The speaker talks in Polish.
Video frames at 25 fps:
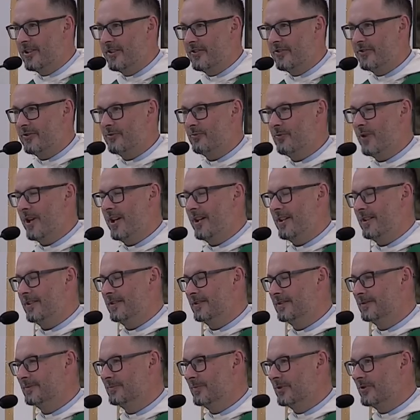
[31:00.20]
nie jest
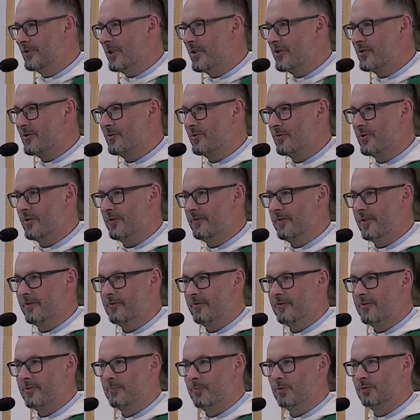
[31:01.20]
zła. My też dużo
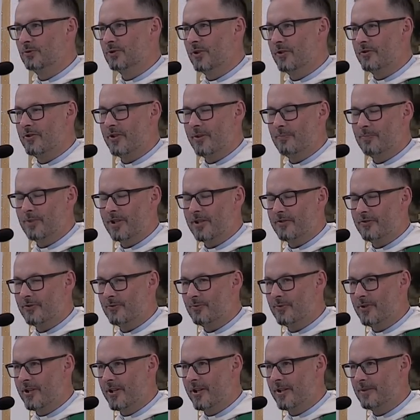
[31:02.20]
we wspólnocie
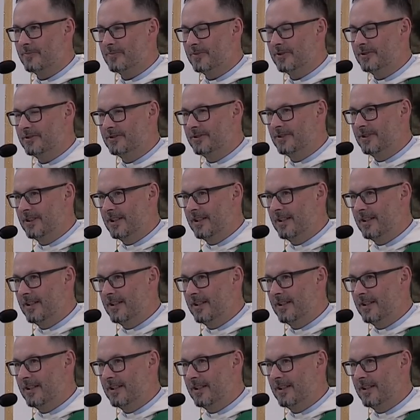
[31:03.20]
pracujemy.